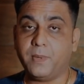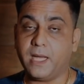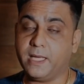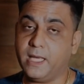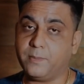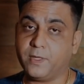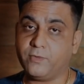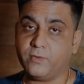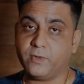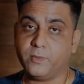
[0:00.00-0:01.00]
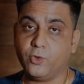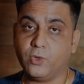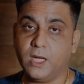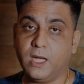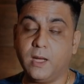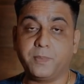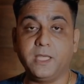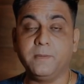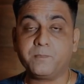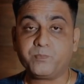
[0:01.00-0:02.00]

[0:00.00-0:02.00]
भाग्य आपके फेवर में होगा आपकी